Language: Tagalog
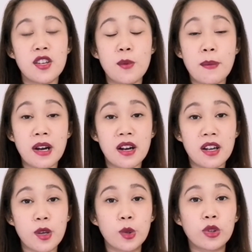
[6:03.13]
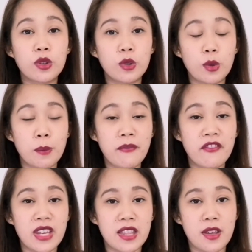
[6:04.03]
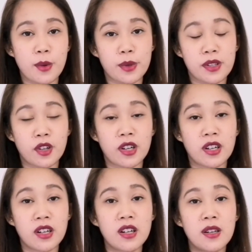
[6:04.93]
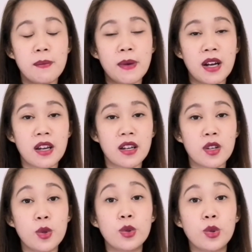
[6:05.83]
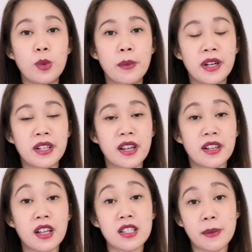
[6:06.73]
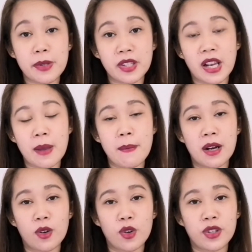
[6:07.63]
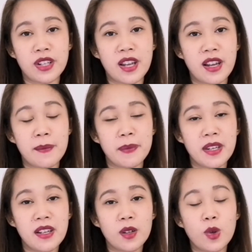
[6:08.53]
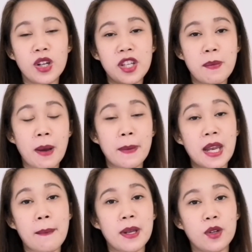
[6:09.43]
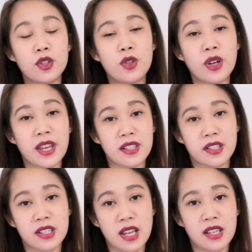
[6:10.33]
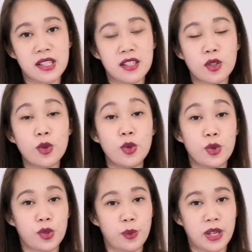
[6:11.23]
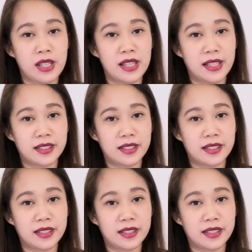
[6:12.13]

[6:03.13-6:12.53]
yung mga YouTube videos or mga YouTuber na nakasubscribe ako na kung ano yung mga pinapanood kong exercises to lose weight.